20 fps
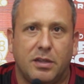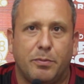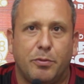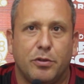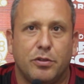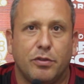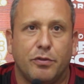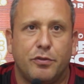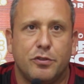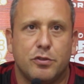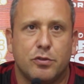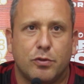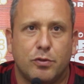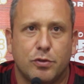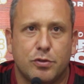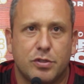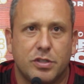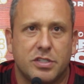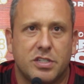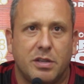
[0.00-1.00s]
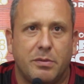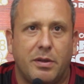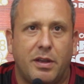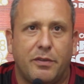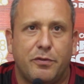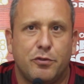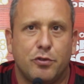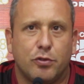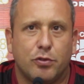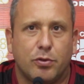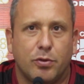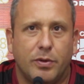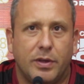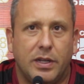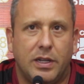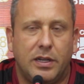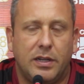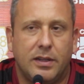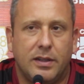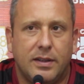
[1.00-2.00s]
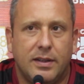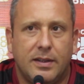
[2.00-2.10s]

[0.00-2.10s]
depois eu fiz o curso da CBF junto com ele.